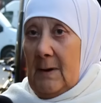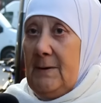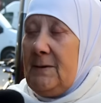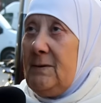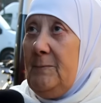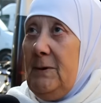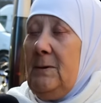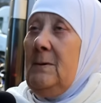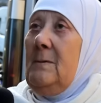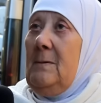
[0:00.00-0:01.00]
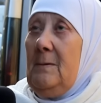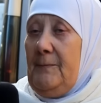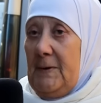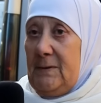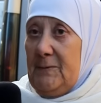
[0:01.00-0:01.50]
انا اسمي
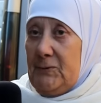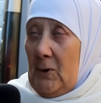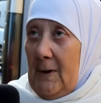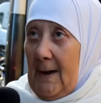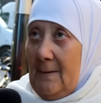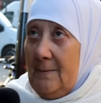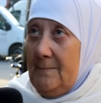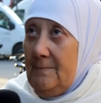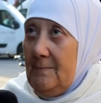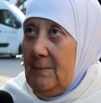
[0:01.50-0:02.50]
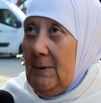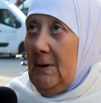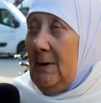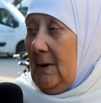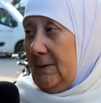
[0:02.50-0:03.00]
فاطمه الزهره
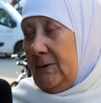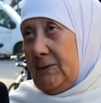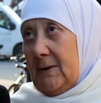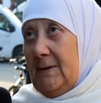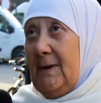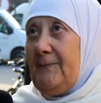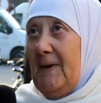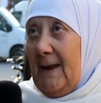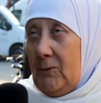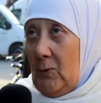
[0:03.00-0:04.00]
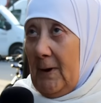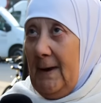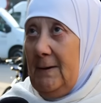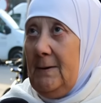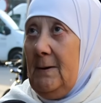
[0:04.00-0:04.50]
راني نسكن هنا في
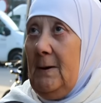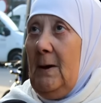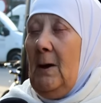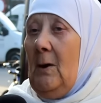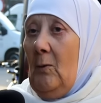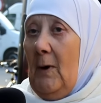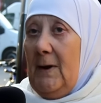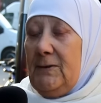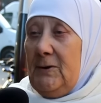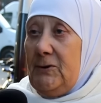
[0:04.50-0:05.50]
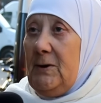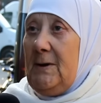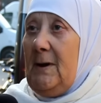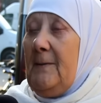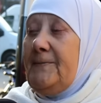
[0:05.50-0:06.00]
لاكوغيل وهذا
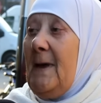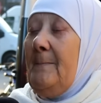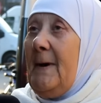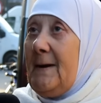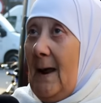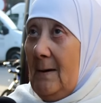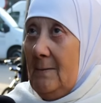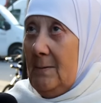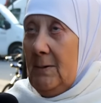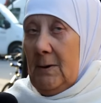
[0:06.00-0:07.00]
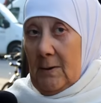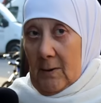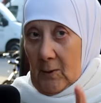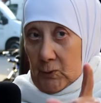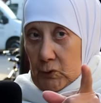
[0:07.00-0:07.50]
الشارع ربطه برا
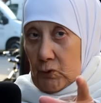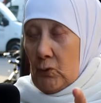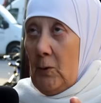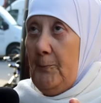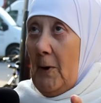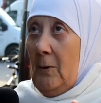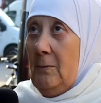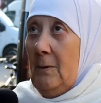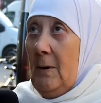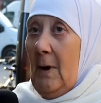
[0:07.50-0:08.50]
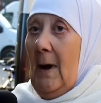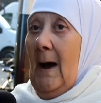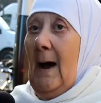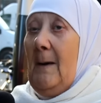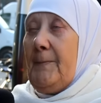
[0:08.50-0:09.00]
اون سو لو بون
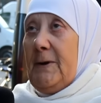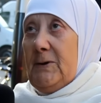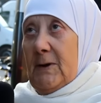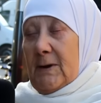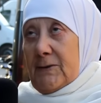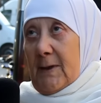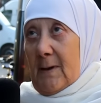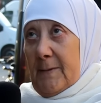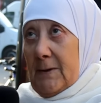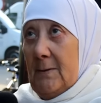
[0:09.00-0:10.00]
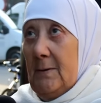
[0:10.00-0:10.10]
ابري جا قدامي